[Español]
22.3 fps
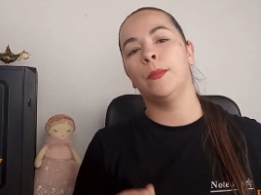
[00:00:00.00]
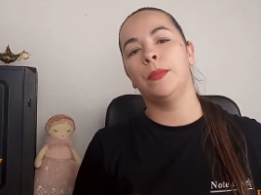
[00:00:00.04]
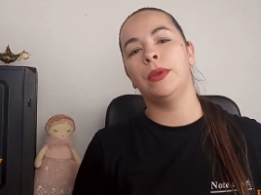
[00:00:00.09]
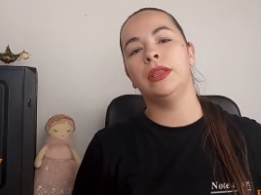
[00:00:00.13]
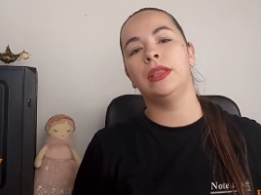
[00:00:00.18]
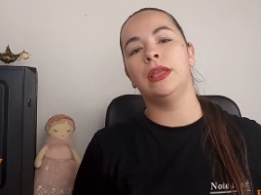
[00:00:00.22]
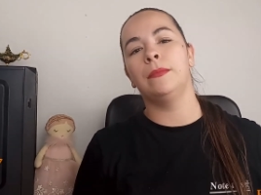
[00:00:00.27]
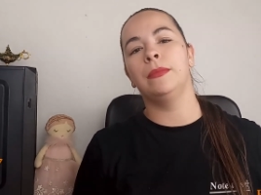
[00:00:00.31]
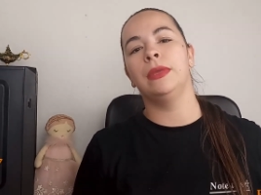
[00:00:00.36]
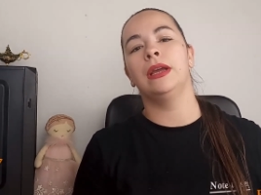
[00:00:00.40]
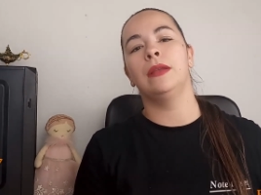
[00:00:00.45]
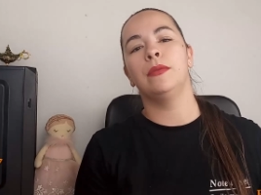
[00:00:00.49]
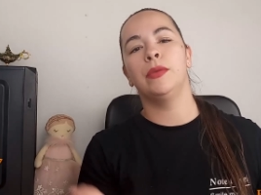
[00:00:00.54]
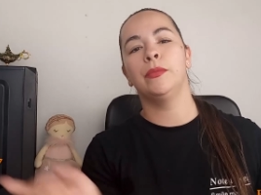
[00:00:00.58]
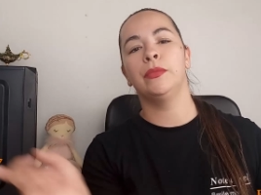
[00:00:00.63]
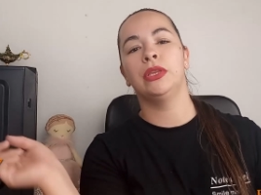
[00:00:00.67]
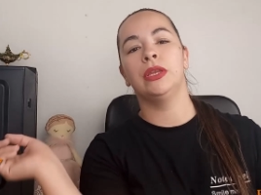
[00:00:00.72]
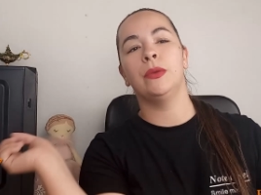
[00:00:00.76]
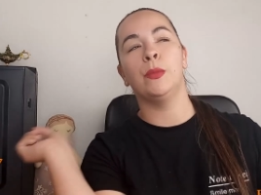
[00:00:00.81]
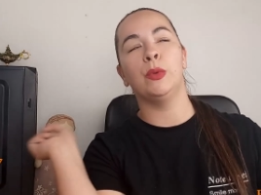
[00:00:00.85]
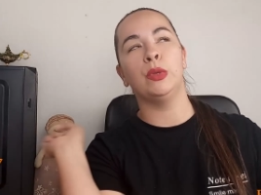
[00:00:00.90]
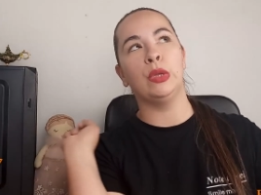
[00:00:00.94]
pero también al mismo
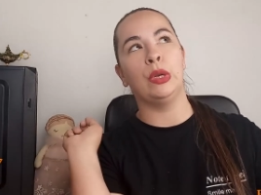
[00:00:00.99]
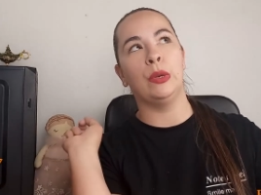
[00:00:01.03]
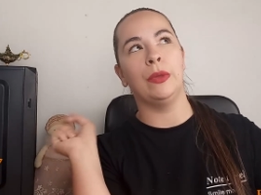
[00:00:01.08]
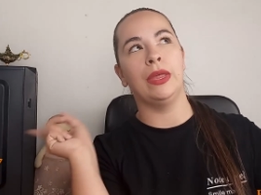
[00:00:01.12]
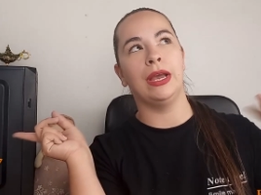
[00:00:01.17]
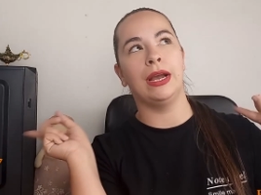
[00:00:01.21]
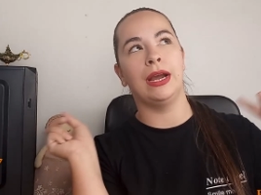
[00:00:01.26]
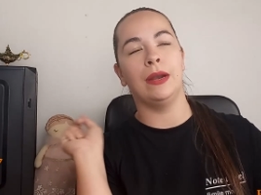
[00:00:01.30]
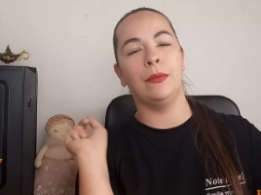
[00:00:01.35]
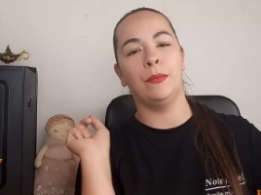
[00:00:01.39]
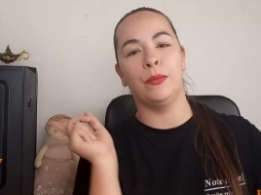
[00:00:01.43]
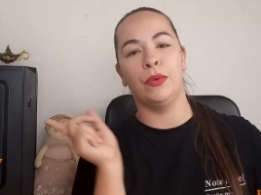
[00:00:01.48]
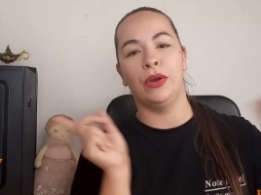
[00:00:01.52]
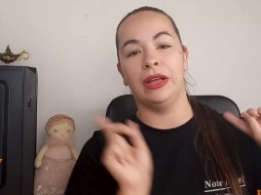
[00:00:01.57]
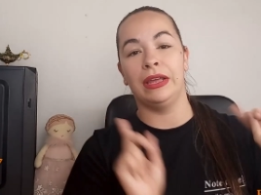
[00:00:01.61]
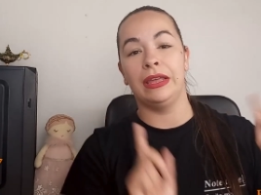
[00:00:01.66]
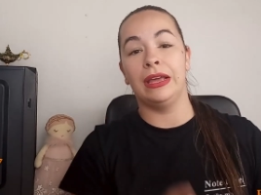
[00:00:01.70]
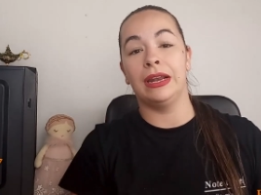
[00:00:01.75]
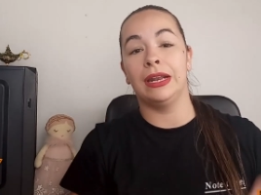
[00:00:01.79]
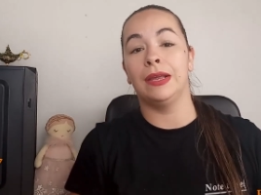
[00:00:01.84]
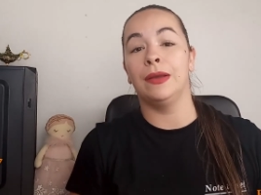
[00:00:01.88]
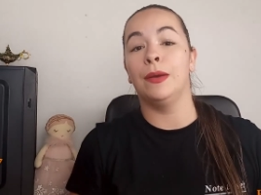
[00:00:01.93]
tiempo te lo voy a dejar por
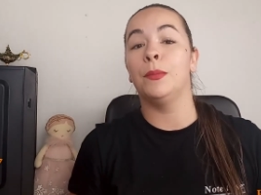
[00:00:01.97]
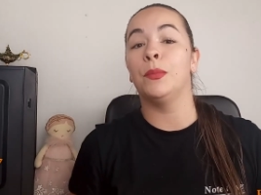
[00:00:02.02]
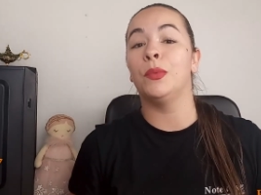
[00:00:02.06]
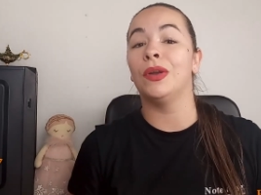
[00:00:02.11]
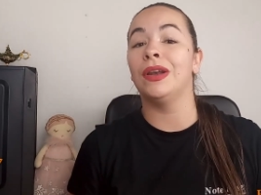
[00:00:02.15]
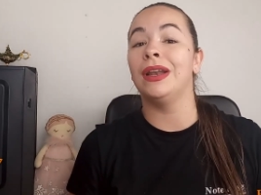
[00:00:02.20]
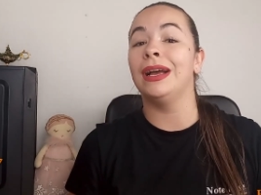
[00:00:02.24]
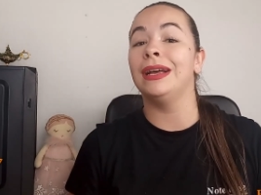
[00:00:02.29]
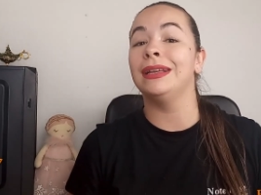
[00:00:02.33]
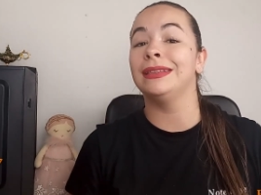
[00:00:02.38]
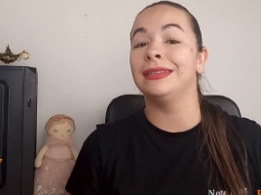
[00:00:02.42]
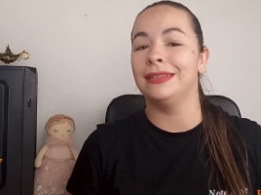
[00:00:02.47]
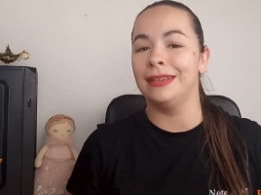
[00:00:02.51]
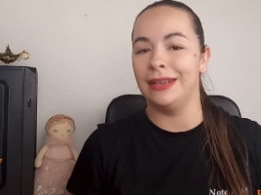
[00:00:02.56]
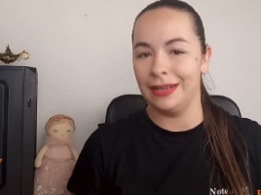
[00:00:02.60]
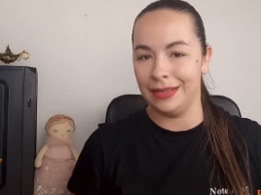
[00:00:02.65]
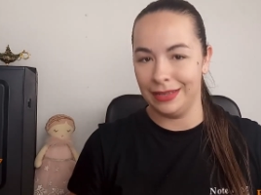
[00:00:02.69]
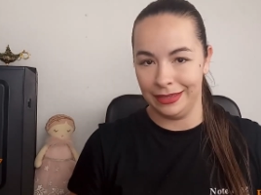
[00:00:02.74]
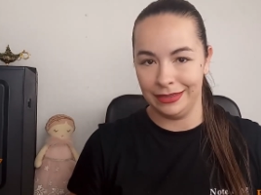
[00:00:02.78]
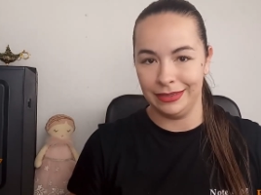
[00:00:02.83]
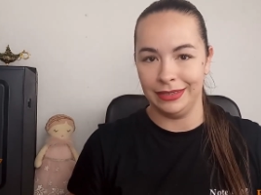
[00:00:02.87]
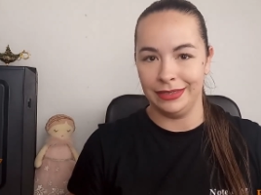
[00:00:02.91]
aquí arriba por las
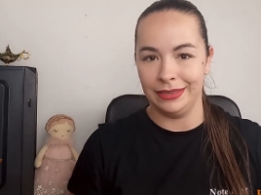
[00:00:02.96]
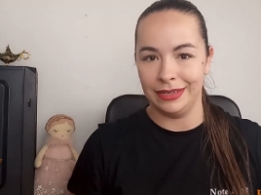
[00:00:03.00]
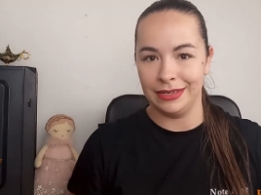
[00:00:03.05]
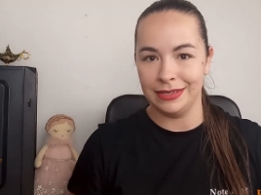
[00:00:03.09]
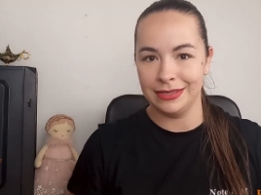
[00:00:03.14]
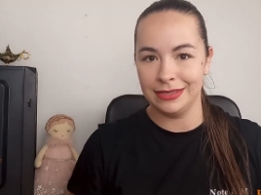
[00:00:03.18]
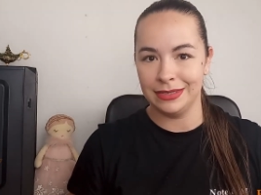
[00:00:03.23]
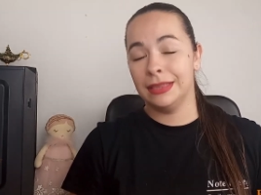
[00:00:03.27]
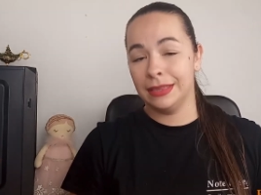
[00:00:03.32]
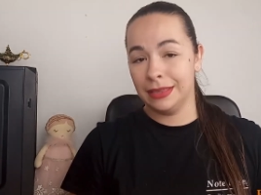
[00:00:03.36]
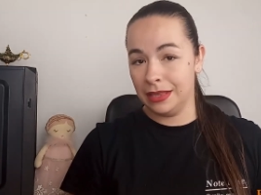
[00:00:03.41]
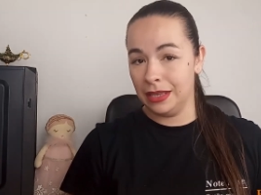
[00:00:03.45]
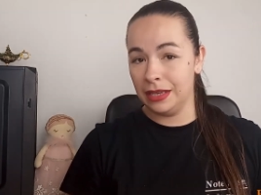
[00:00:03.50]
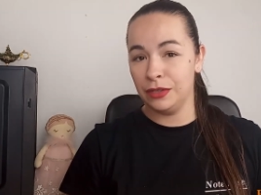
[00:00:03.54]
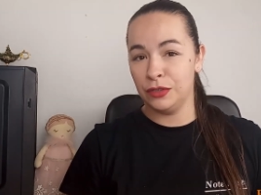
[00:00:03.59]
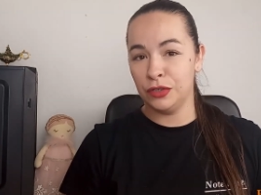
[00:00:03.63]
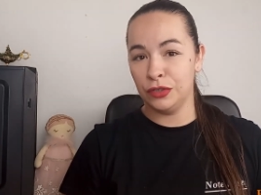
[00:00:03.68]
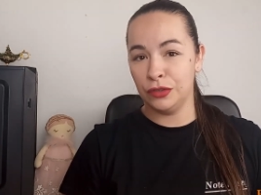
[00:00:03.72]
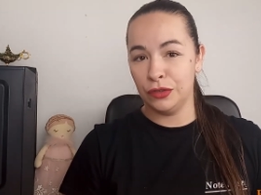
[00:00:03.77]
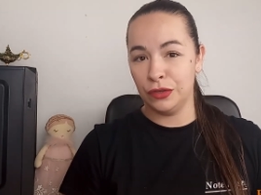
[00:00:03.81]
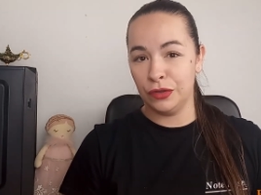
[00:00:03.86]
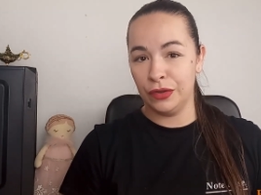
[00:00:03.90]
tarjetitas.
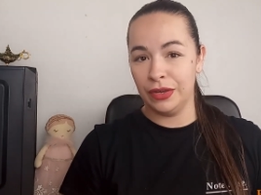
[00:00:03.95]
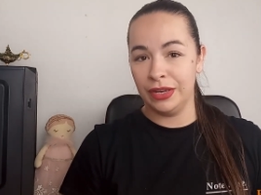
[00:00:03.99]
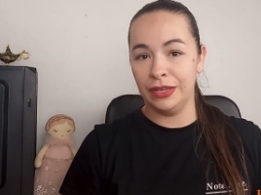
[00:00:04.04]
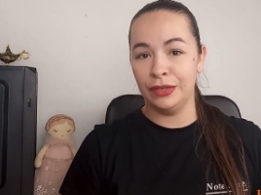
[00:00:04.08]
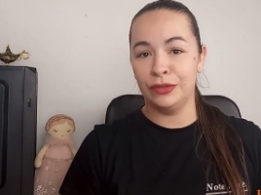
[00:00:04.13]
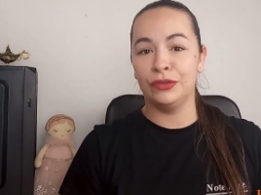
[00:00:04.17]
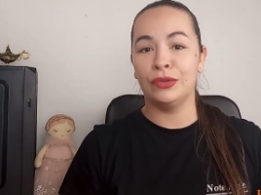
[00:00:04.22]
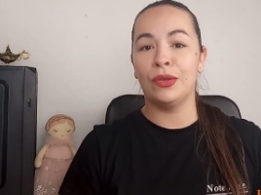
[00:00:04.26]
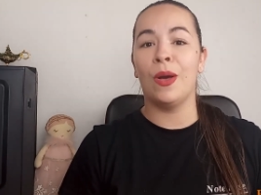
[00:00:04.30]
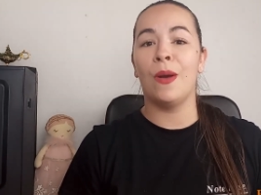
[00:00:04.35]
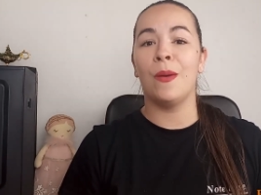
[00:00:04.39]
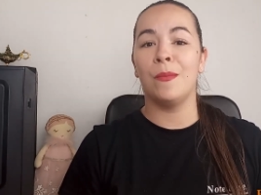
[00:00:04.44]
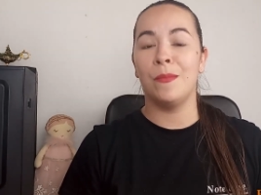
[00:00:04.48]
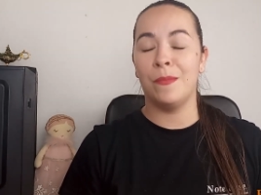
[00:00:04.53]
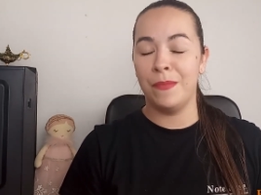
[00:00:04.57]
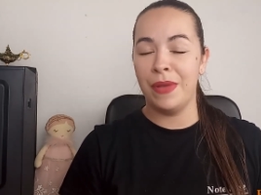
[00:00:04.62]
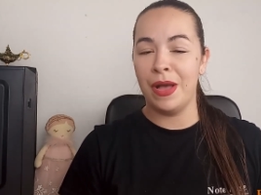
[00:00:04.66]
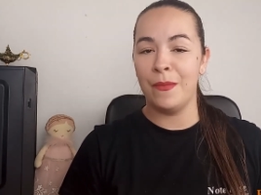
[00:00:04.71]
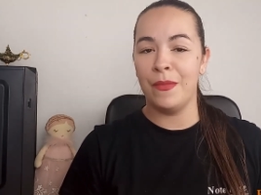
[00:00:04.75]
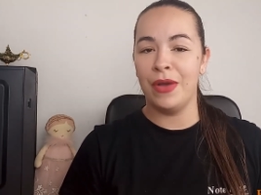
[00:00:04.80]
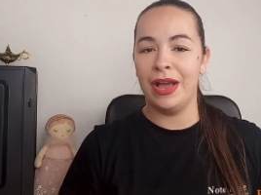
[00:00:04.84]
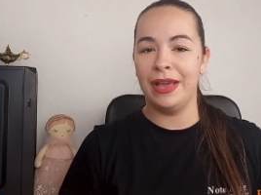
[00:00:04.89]
Dicho todo esto,
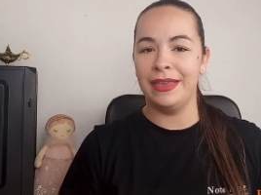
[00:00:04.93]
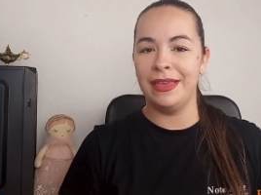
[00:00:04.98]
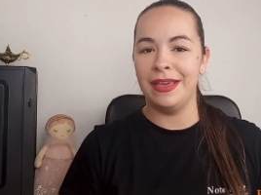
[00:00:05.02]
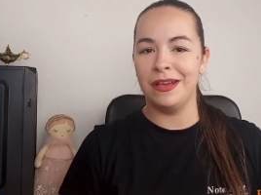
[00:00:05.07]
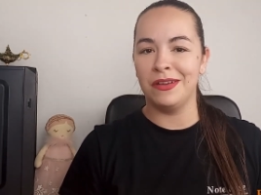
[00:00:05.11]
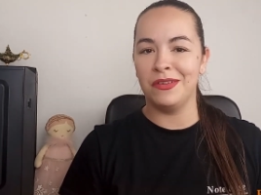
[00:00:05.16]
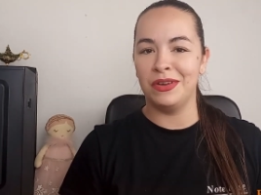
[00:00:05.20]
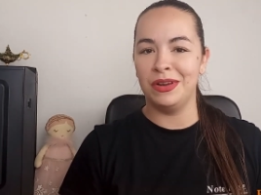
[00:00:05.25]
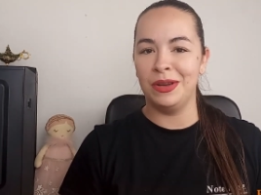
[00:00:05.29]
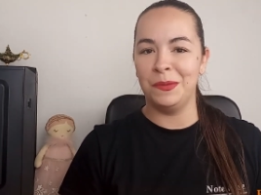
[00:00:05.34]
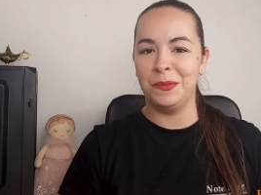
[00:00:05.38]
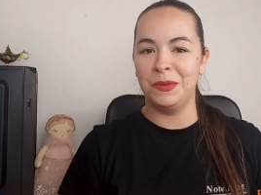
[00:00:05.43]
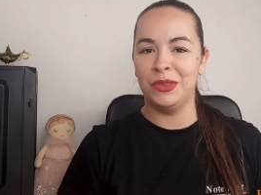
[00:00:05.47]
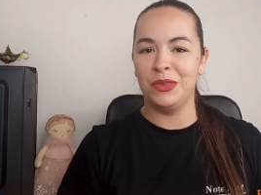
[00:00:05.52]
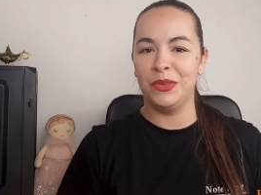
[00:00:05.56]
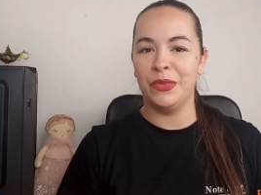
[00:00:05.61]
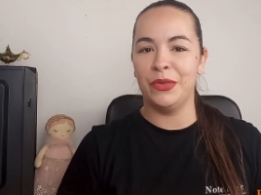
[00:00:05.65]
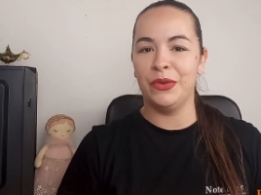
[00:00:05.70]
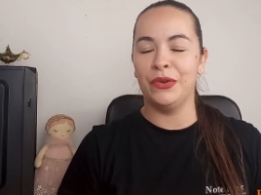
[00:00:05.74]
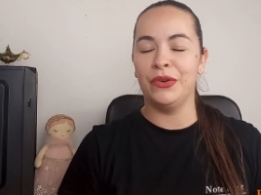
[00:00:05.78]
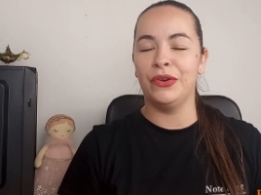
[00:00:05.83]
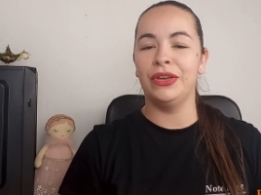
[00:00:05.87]
vamos allá con el
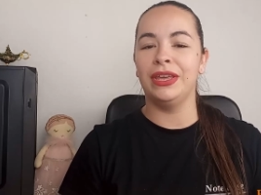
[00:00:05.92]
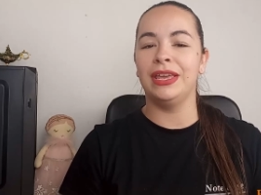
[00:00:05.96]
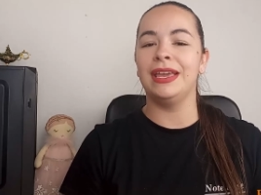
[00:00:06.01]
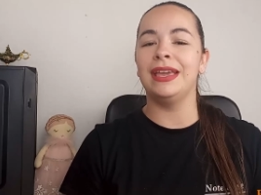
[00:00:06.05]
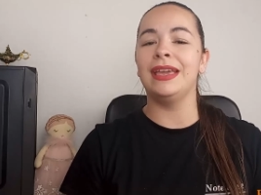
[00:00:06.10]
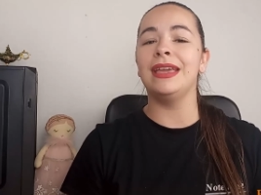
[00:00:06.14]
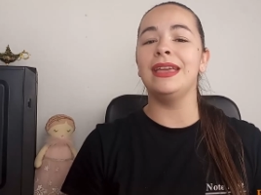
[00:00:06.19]
vídeo de hoy.